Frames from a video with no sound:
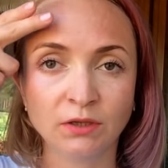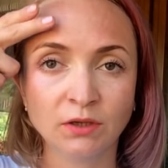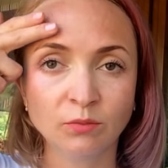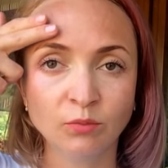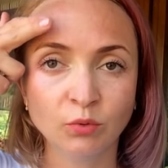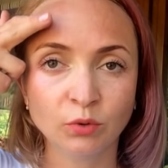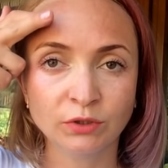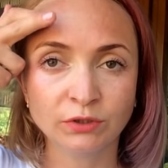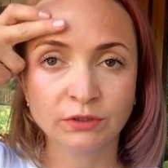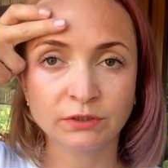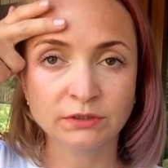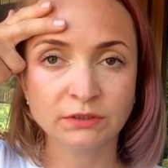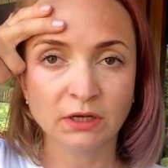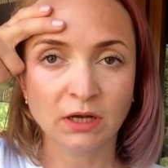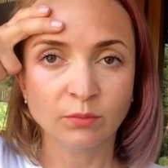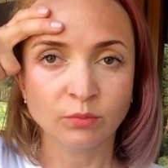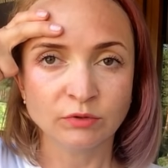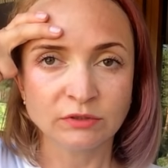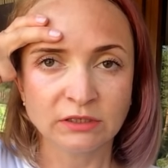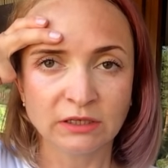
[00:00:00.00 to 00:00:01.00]
Не бойтесь,
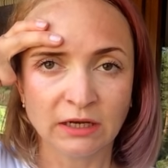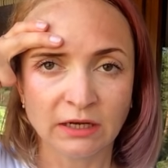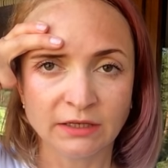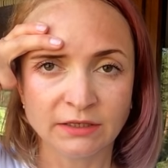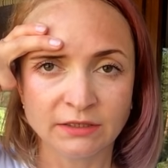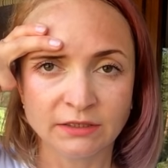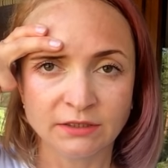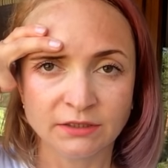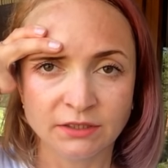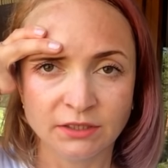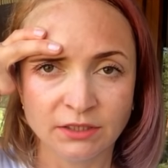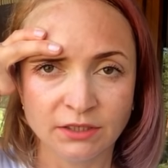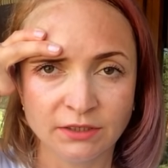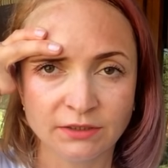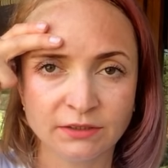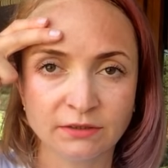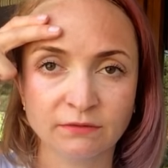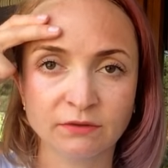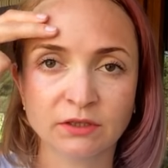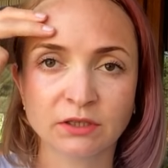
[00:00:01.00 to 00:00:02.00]
опускайте,
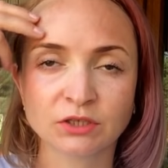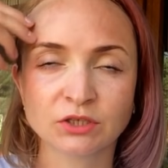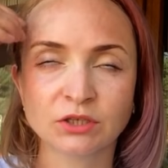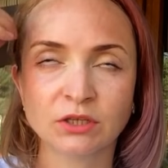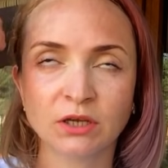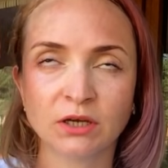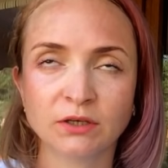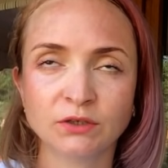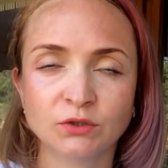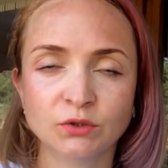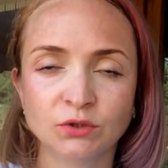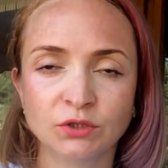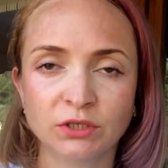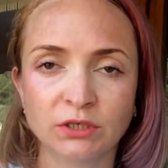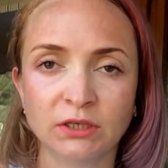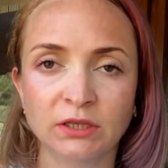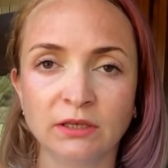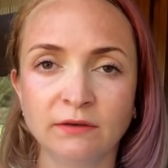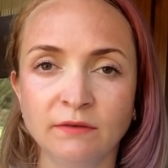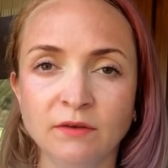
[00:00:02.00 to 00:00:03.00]
тяните. Вы должны
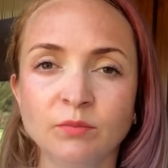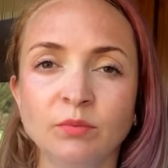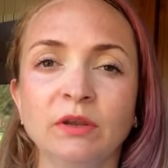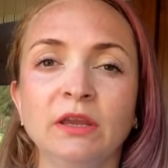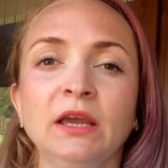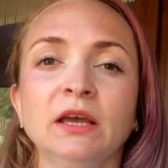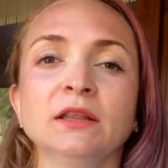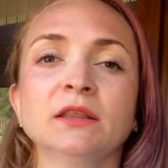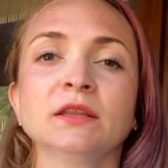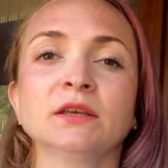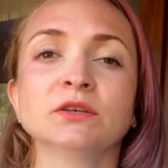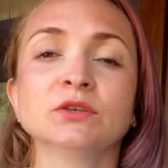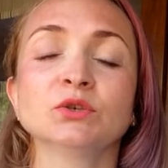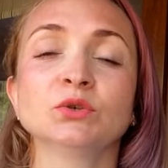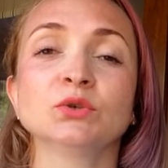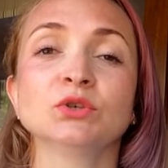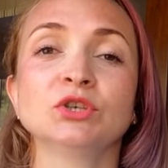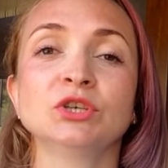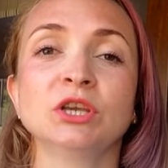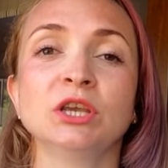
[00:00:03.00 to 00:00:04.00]
ощущать, ловить приятное
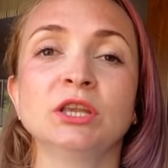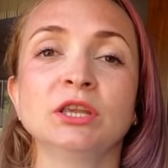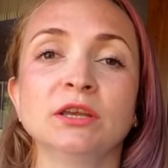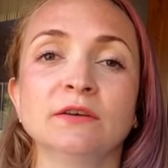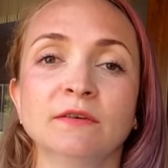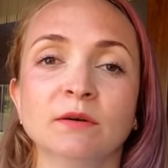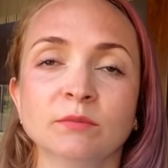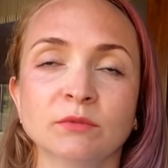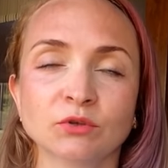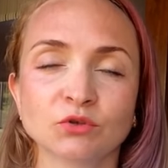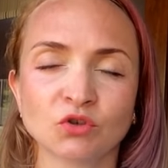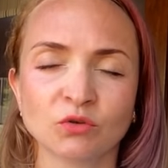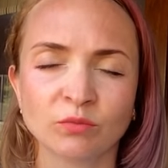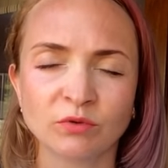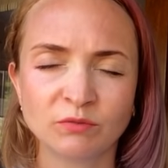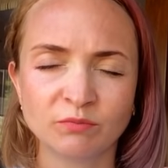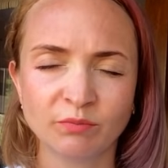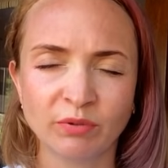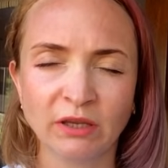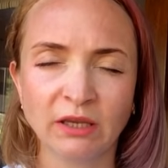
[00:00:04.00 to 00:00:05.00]
ощущение. Вам должно
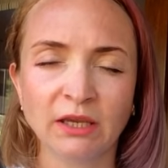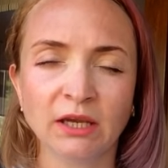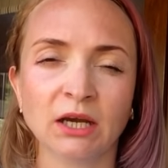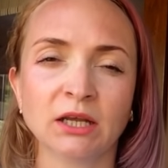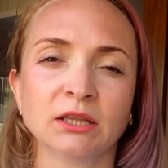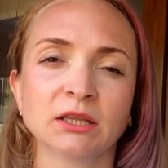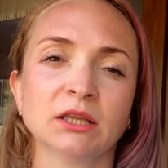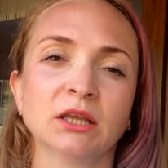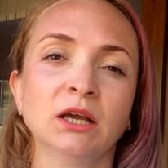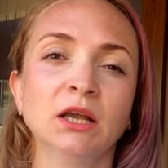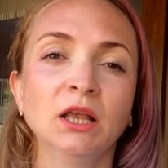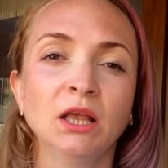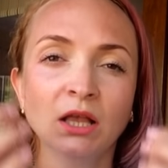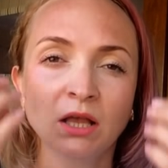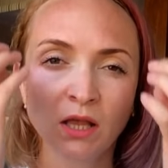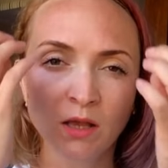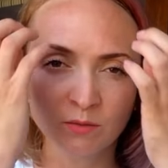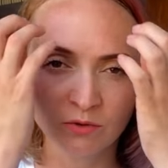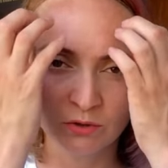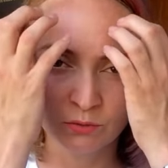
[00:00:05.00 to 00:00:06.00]
быть приятно,
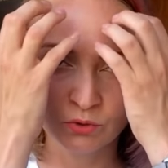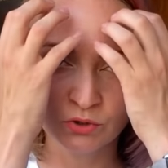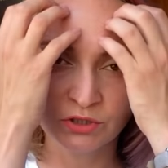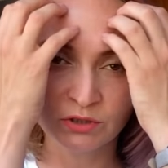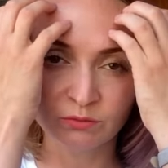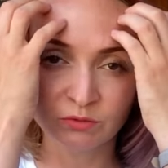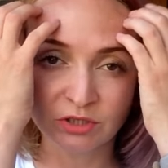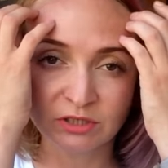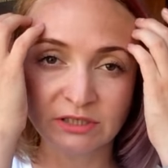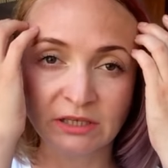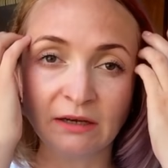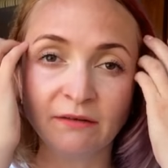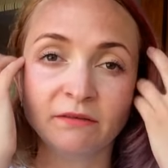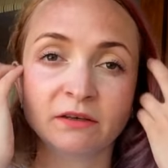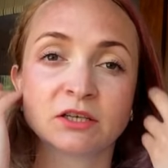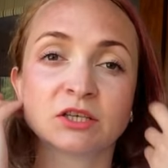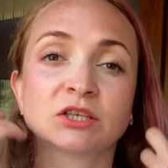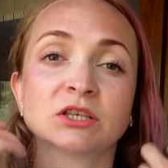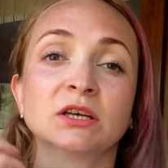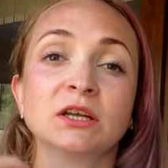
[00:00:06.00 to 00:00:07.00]
потому что мышца
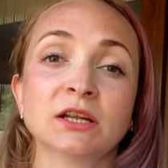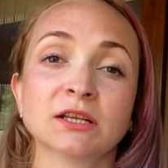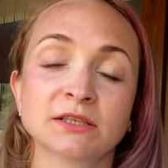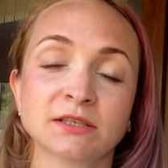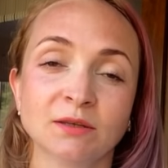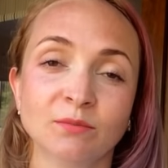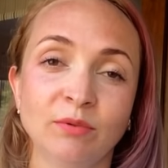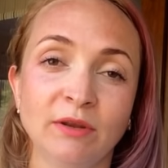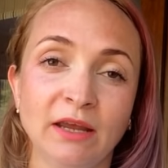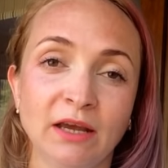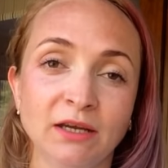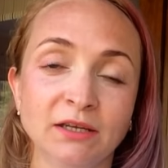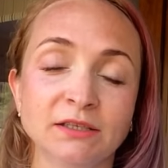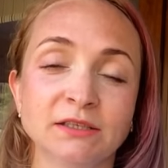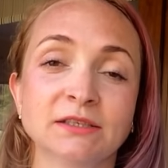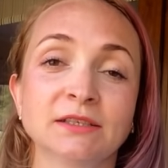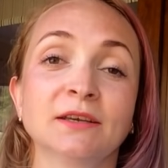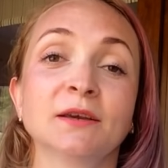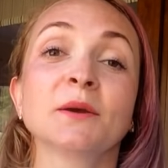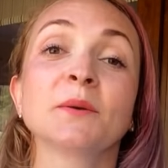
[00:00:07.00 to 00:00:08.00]
ваша
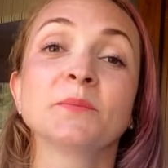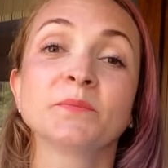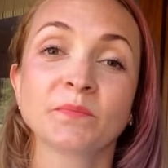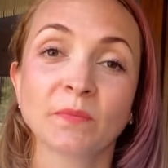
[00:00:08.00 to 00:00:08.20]
расслабляется.